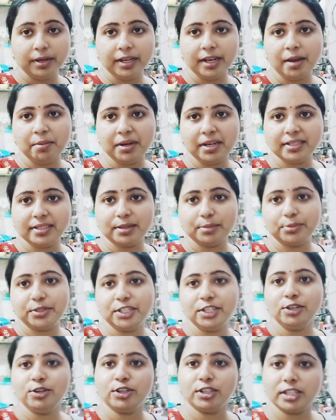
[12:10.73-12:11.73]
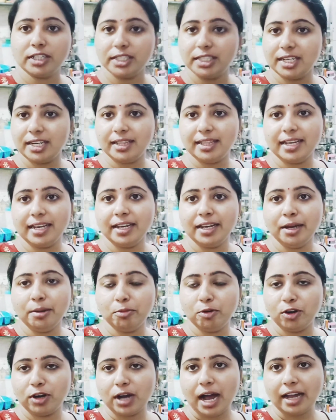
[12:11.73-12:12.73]
बन गया मेरा सब्जी और तो चलते हैं
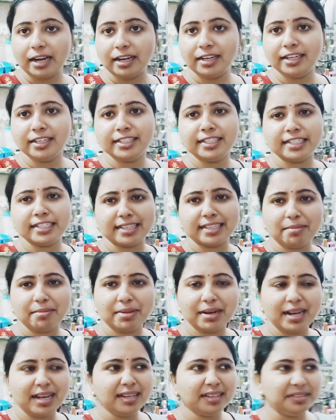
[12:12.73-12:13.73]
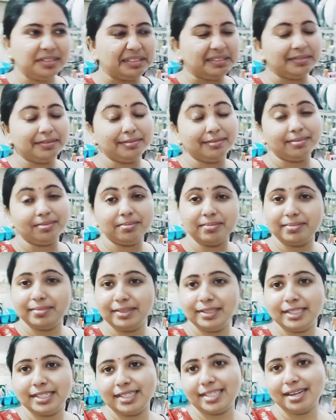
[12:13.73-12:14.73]
हम लोग खा लेने जैसा बना
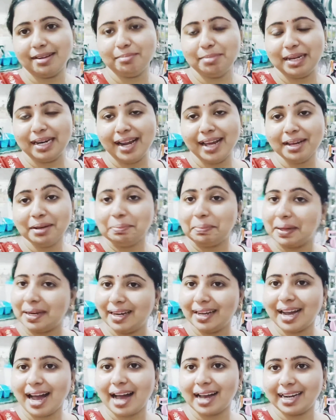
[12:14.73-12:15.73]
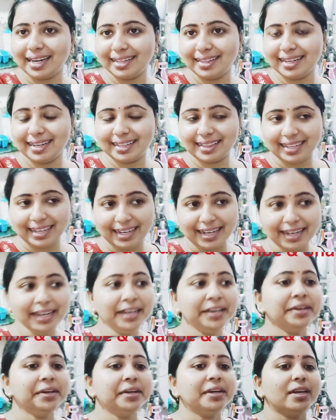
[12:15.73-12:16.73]
जैसा बना पहले खा कर देखते हैं
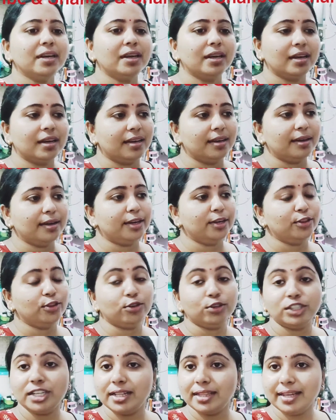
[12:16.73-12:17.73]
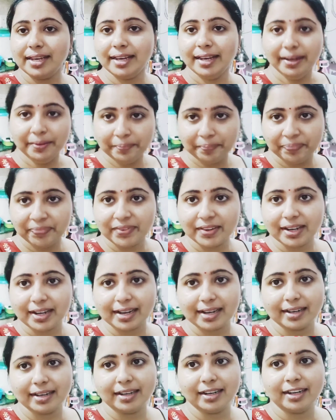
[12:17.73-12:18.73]
तो चलते हैं
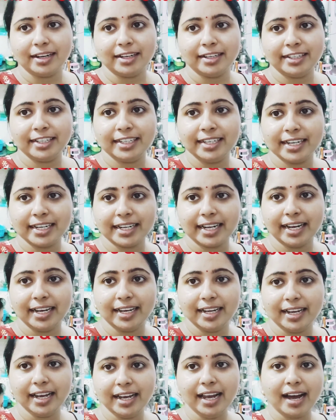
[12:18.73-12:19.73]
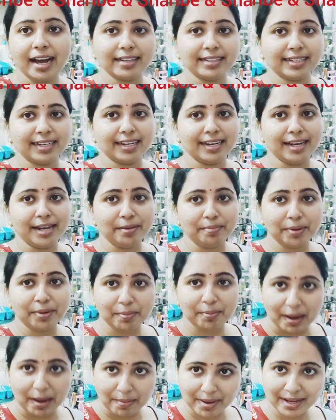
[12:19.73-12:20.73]
डिनर के लिए आज के लिए यहीं पर
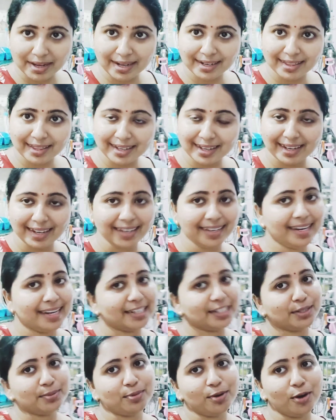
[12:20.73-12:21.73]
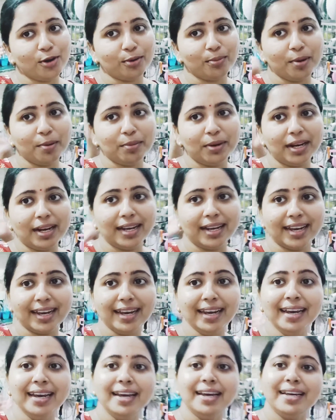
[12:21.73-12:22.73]
बाय बाय करते हैं नेक्स्ट ब्लॉग में
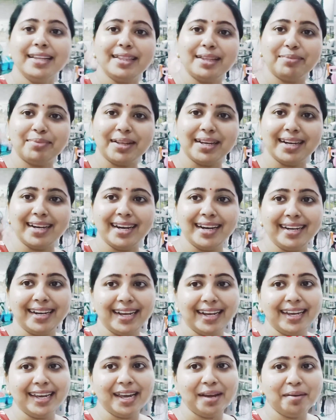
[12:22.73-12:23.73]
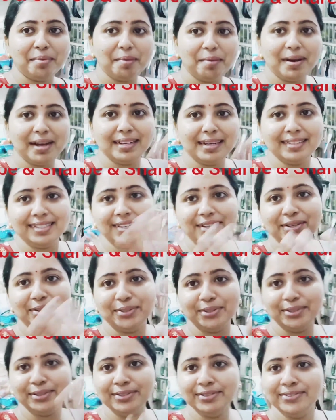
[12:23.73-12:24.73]
मिलेंगे तब तक लेट टेक केयर बाय बाय सी यू
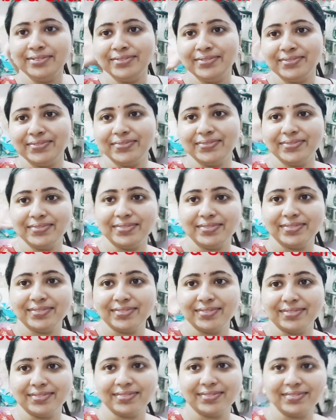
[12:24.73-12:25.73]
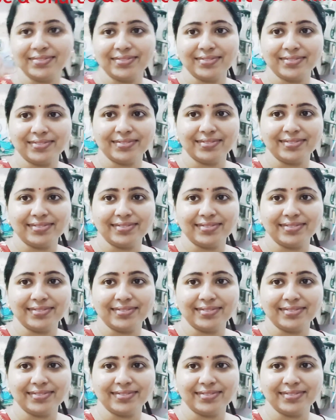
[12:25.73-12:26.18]
बाय बाय सी यू